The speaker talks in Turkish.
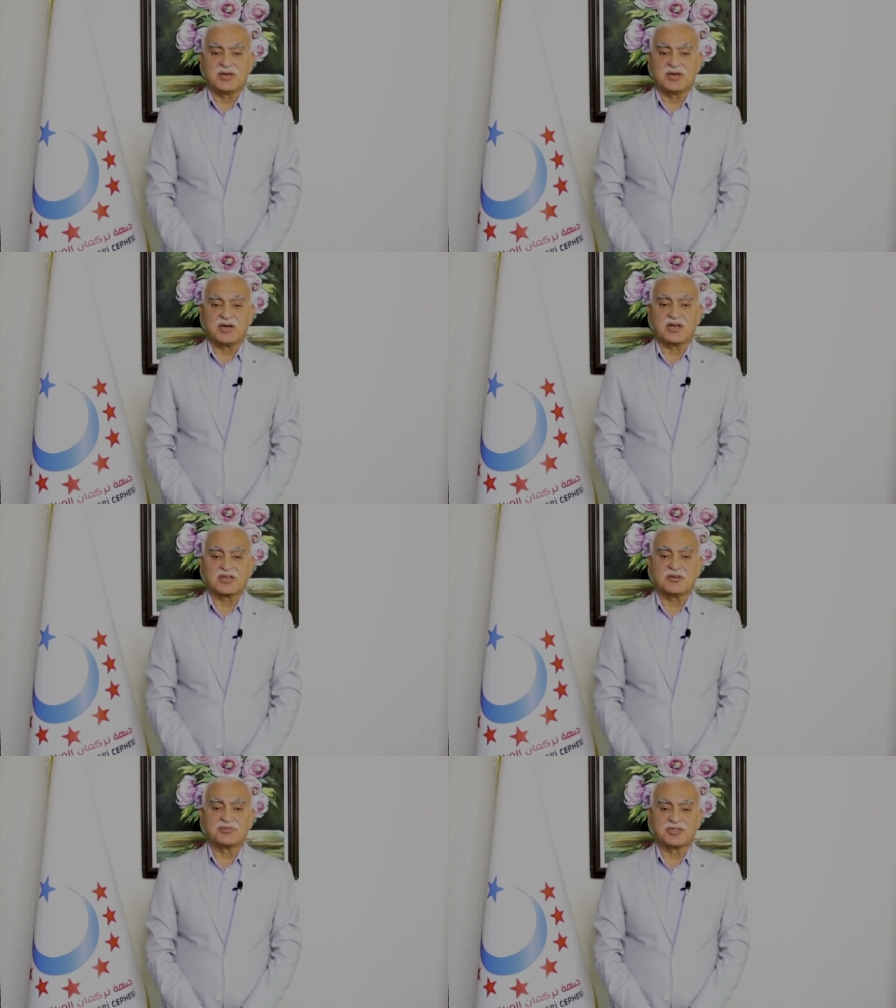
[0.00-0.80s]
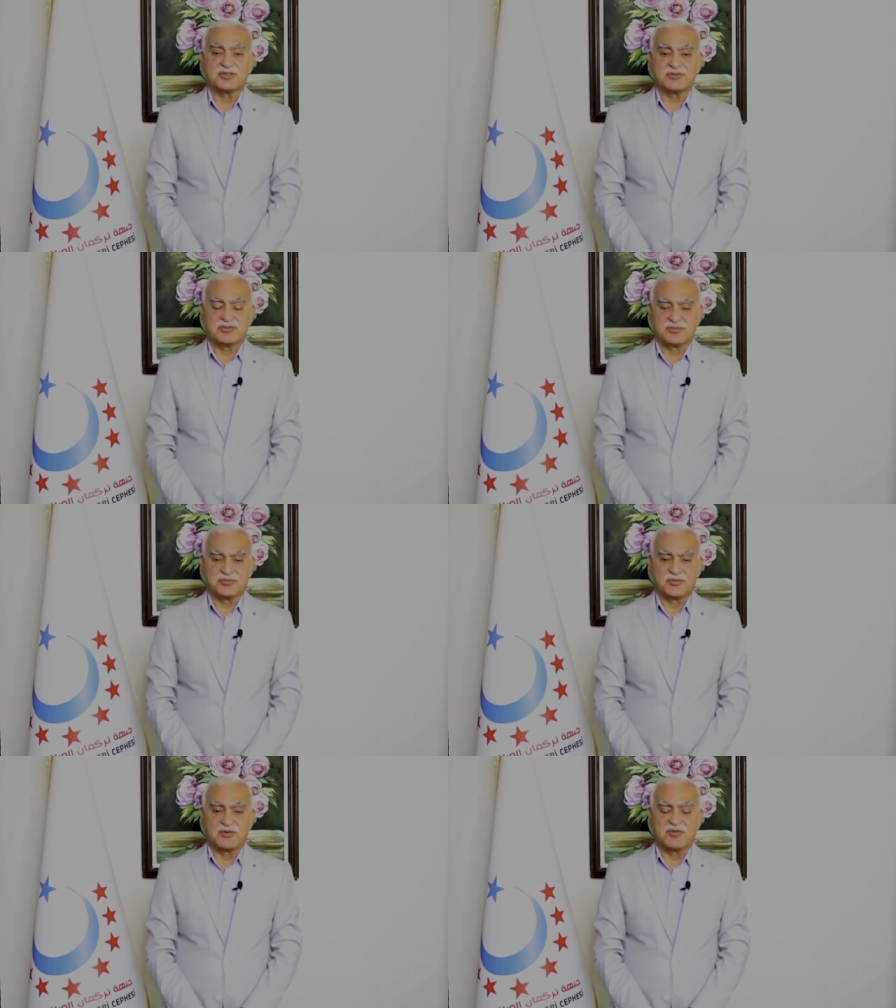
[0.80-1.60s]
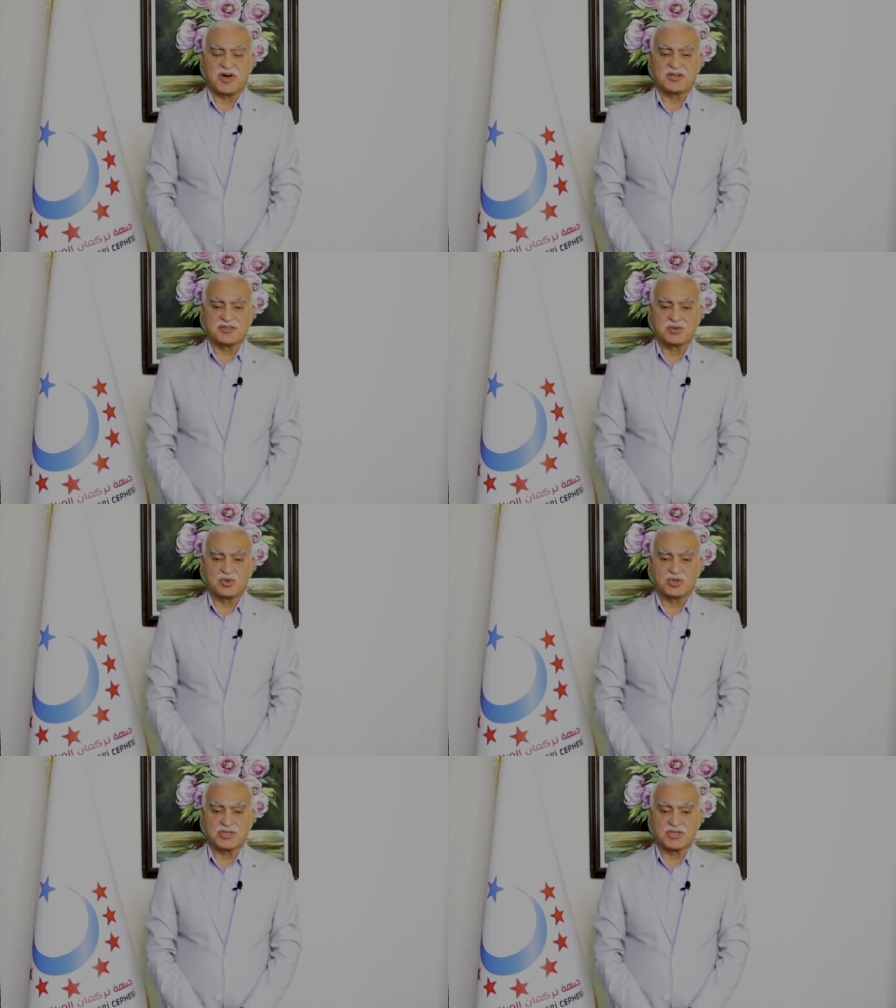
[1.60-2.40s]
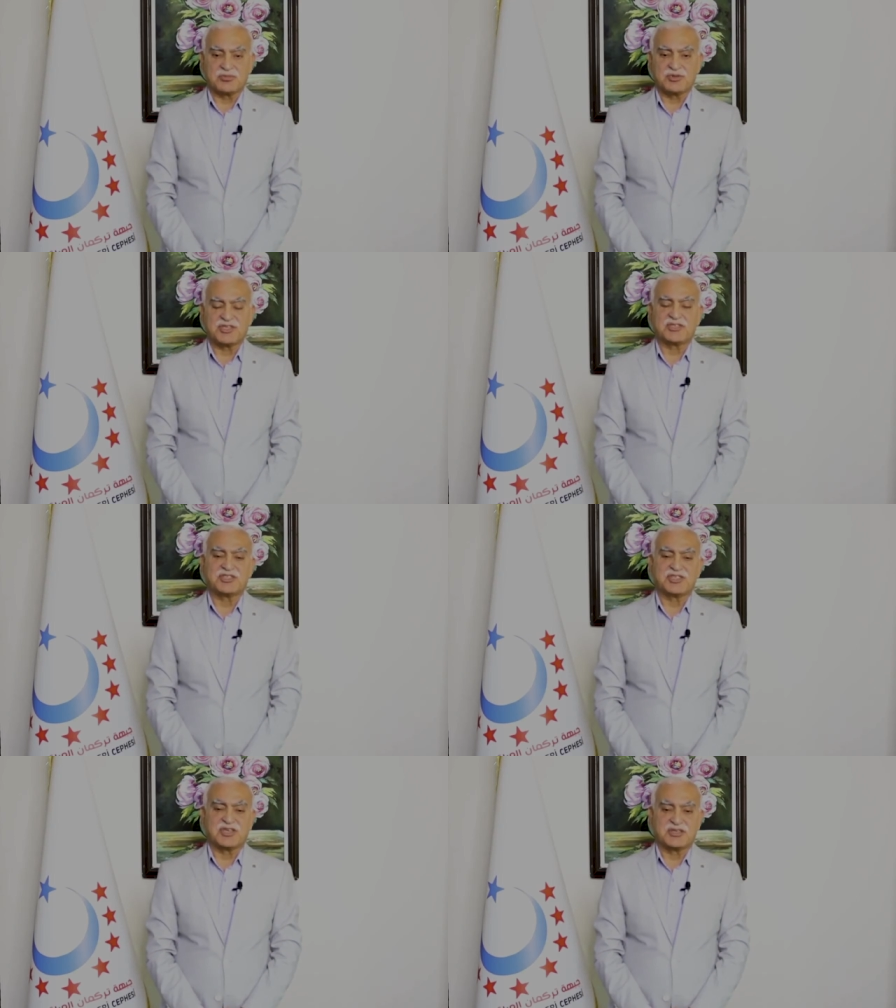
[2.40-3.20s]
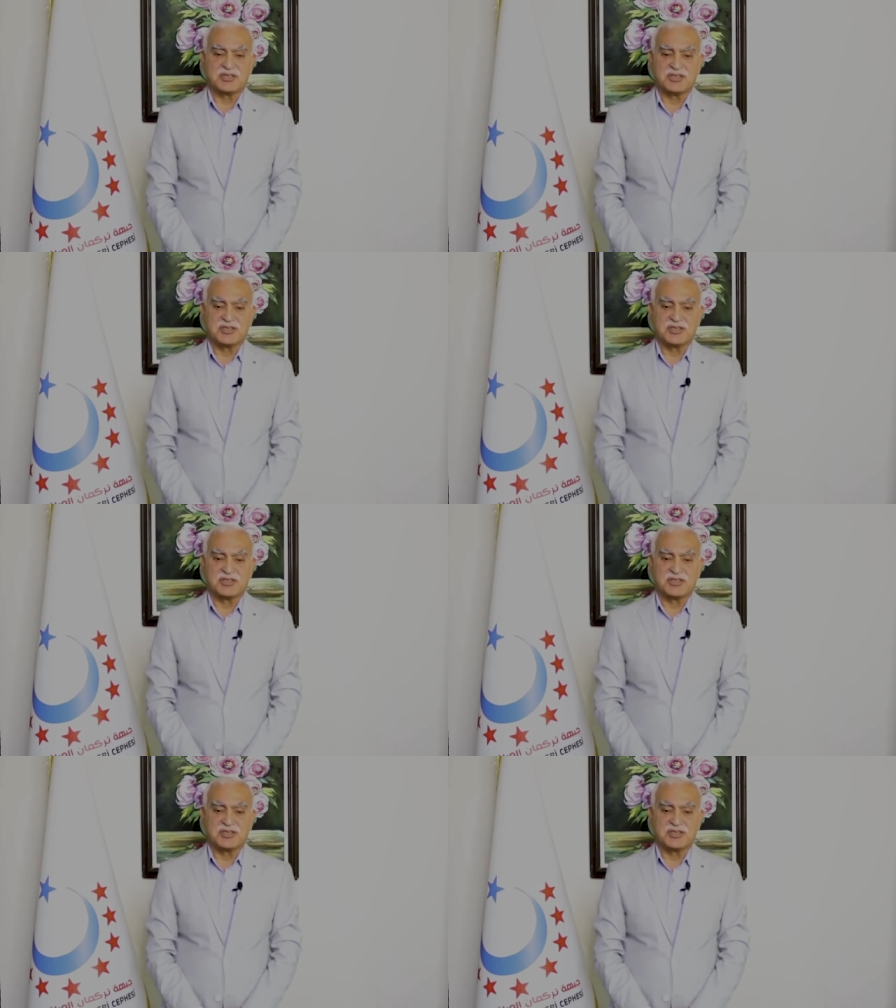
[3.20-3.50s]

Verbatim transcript: halkımızın menfaatini gözeten bir netice